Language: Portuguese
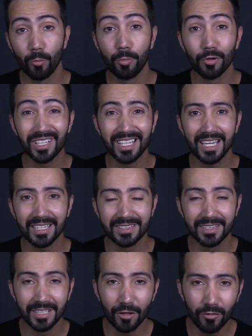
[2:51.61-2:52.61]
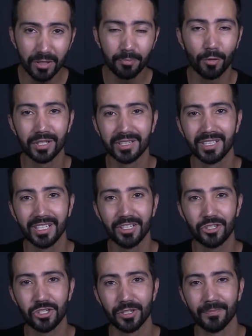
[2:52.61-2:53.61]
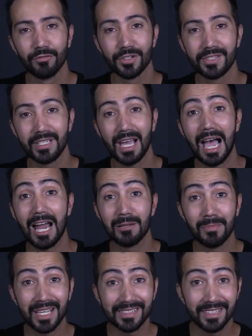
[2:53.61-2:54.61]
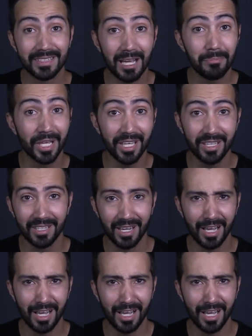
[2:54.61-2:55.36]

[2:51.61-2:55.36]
o porquê é tão importante você armazenar bem